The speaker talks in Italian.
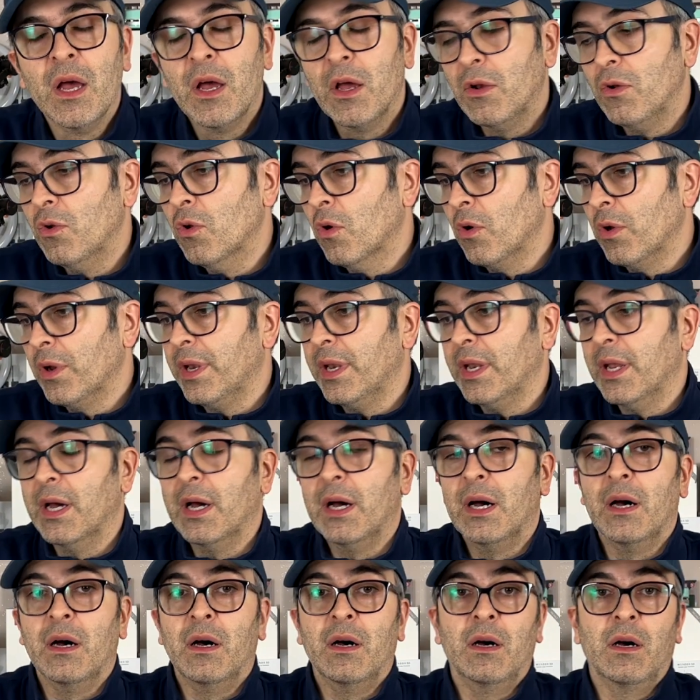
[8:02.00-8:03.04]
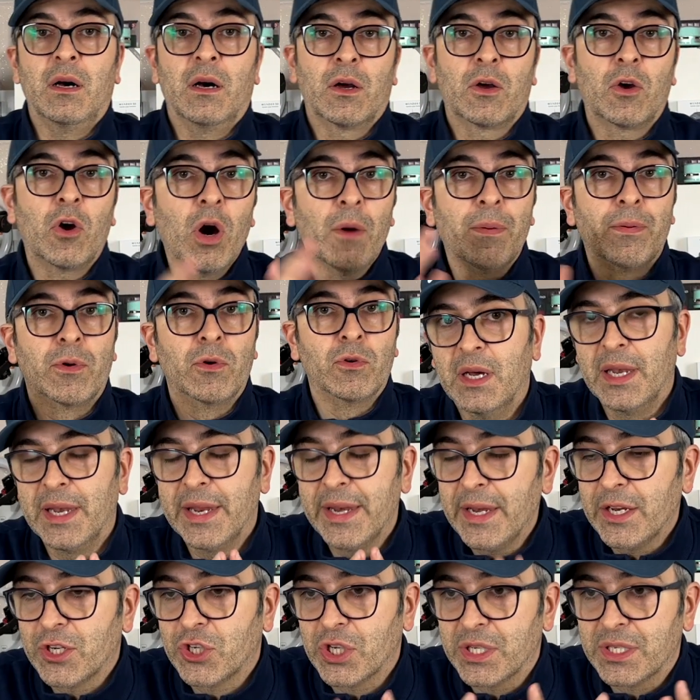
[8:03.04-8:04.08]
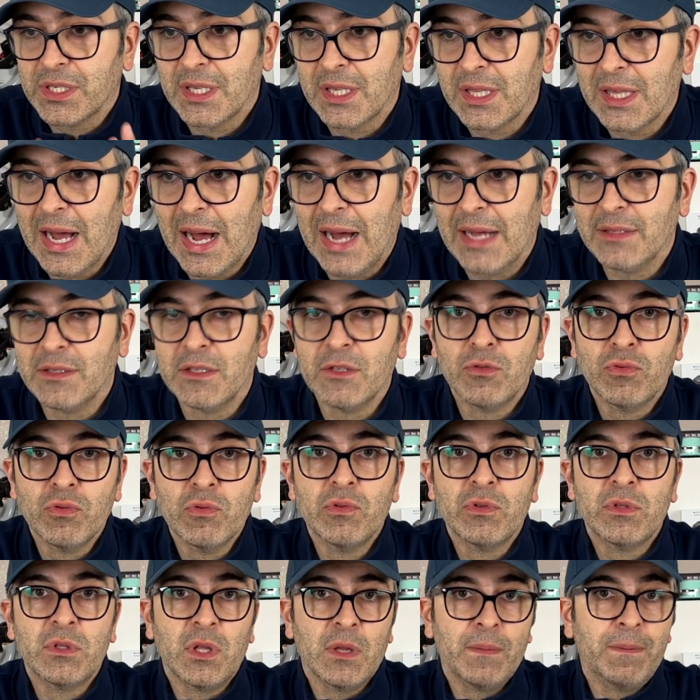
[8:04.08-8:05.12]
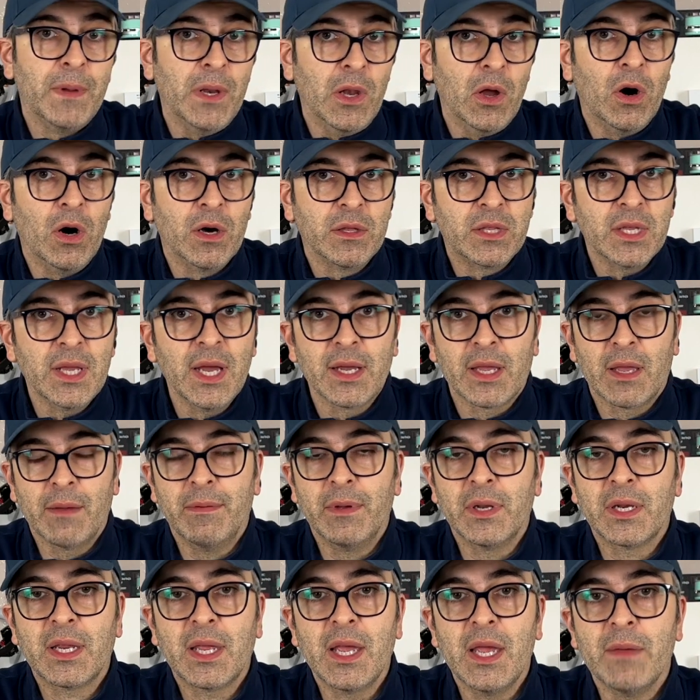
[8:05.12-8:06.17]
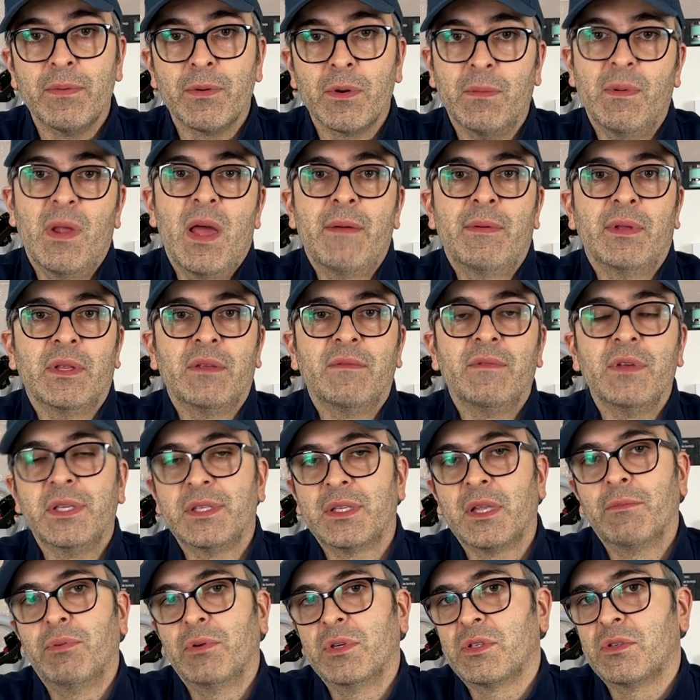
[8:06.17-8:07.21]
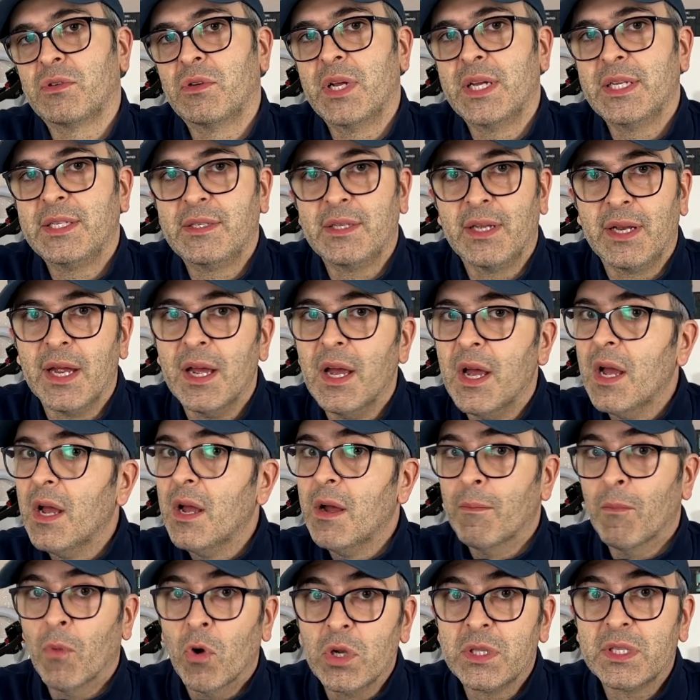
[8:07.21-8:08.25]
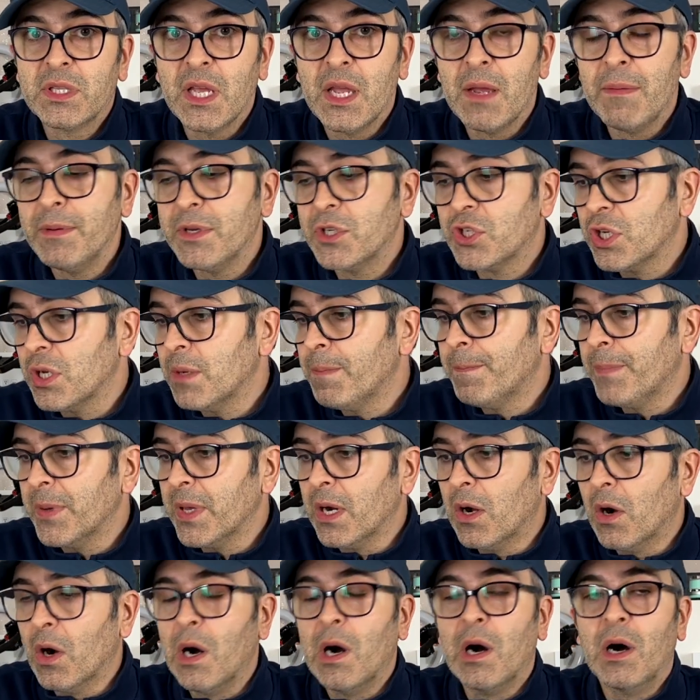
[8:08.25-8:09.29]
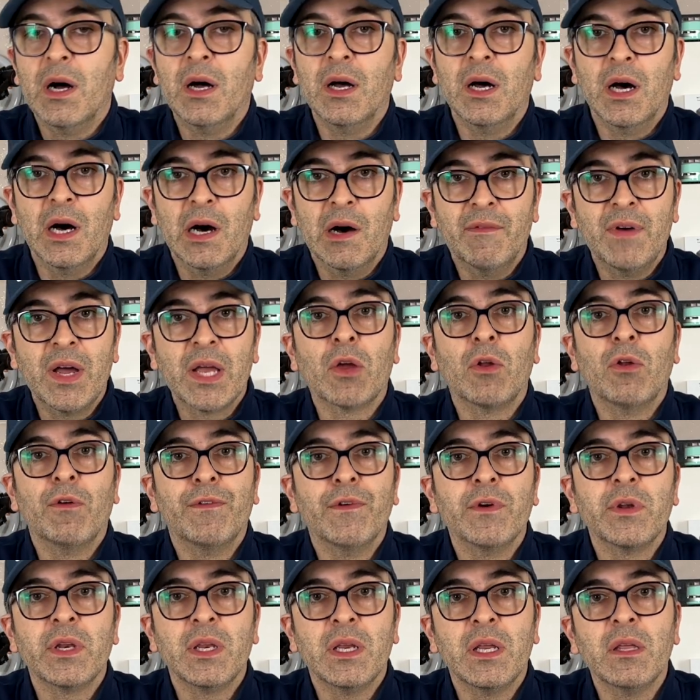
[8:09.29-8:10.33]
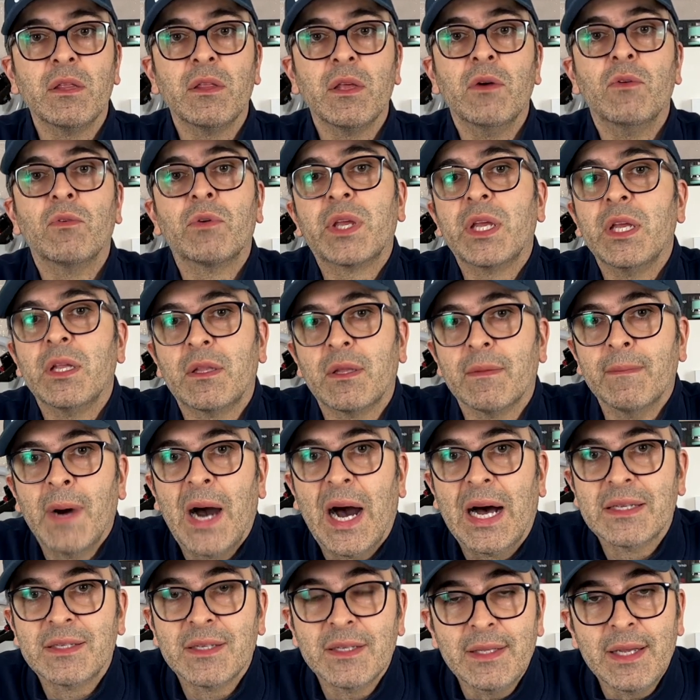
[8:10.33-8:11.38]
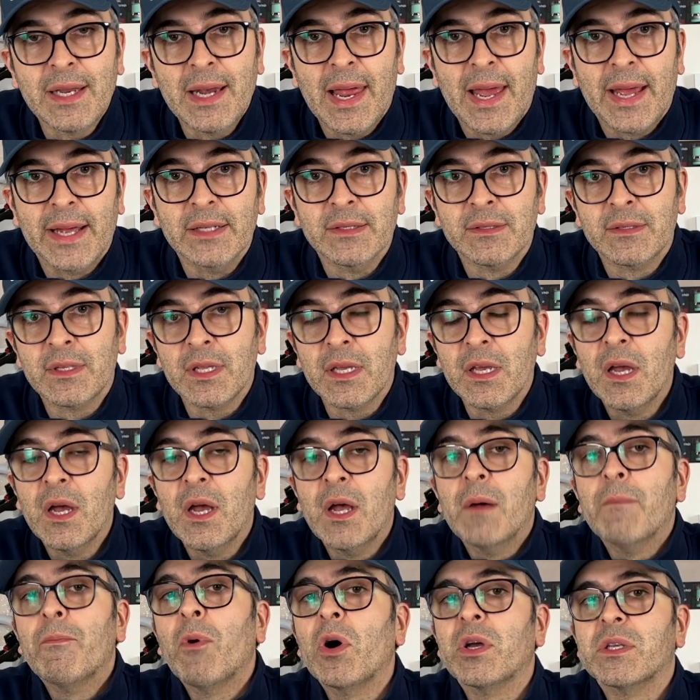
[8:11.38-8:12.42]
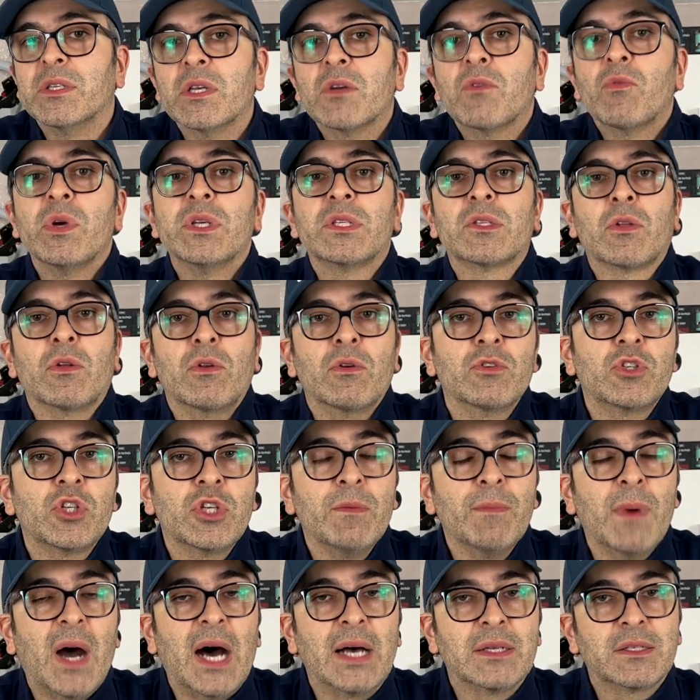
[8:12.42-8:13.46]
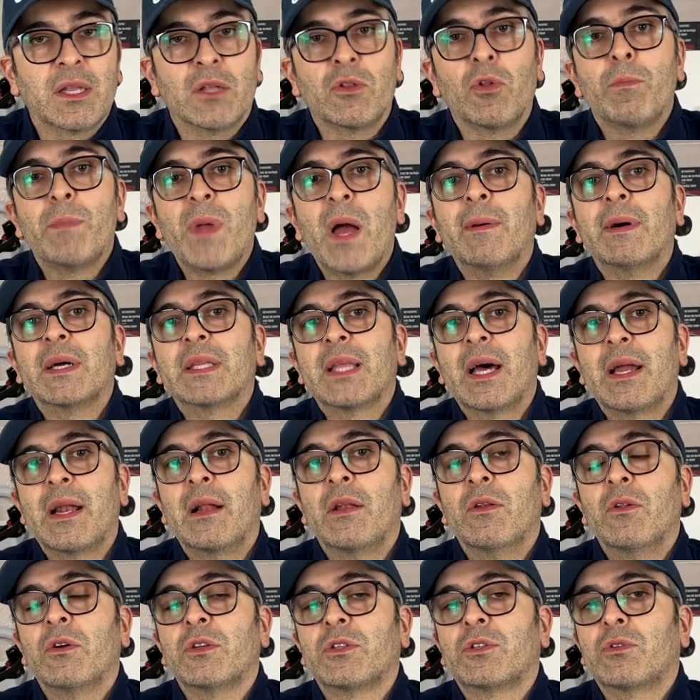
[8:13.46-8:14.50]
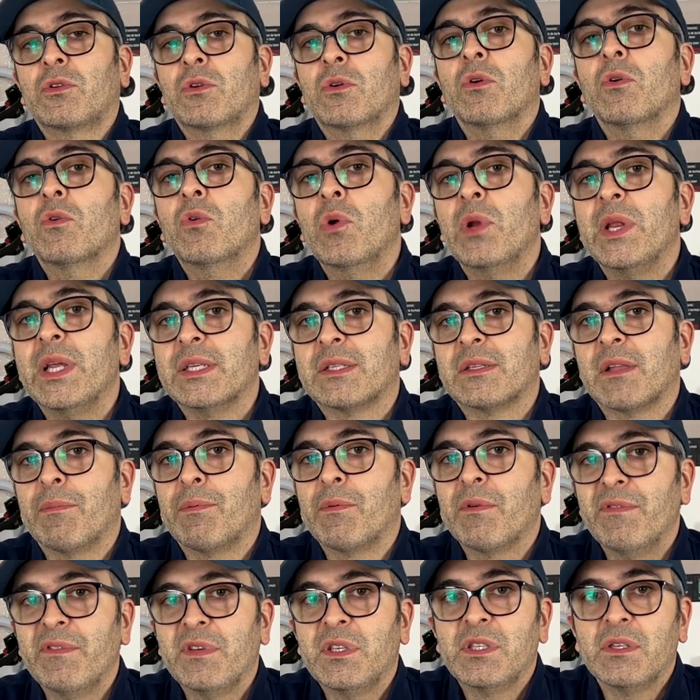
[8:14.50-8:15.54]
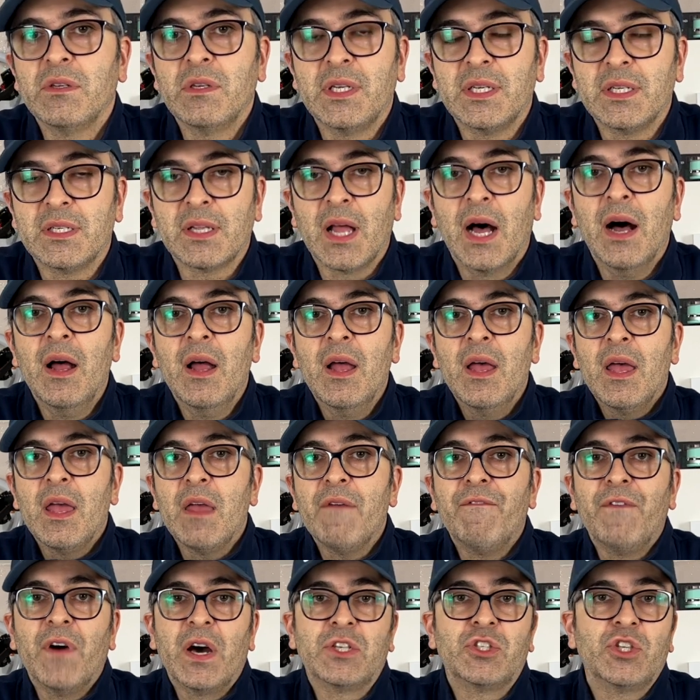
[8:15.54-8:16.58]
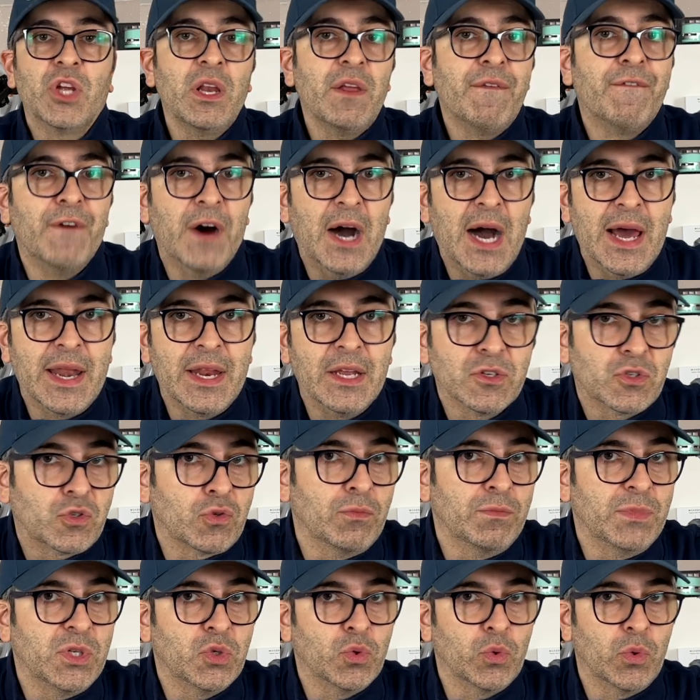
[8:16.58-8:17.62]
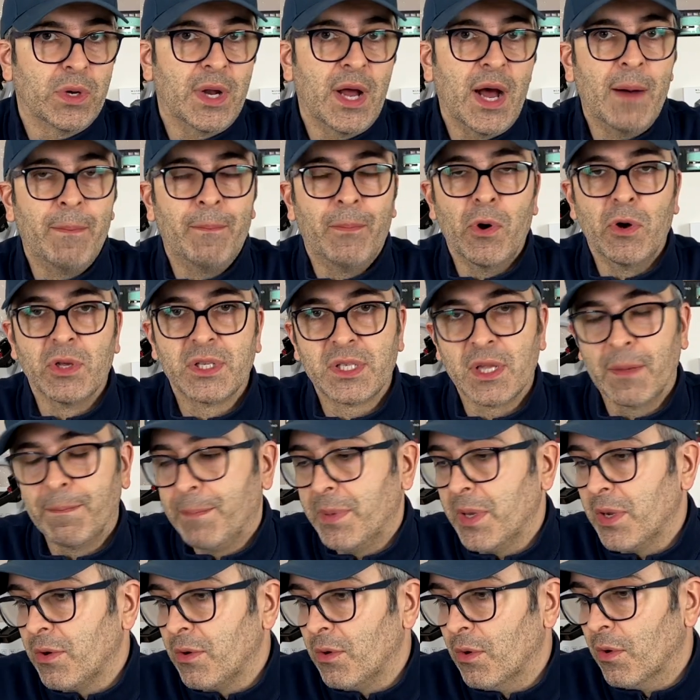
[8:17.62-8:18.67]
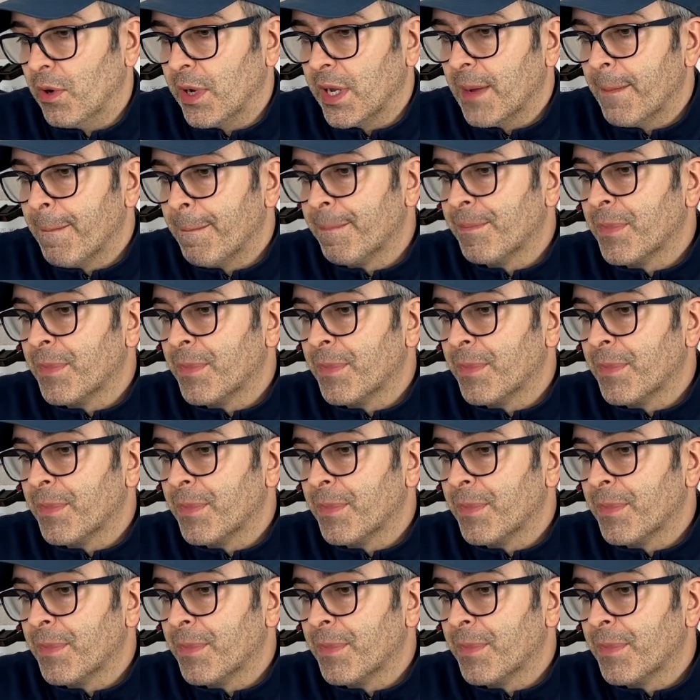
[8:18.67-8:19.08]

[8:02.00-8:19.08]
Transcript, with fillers: non uh, coprono le necessità di tutti i piloti, anche perché i problemi di vista possono essere molteplici, però uh, vengono fornite un kit base di lenti, poi se questo non ci basta dobbiamo andare al nostro oculista professionista e farceli fare su misura apposta per noi.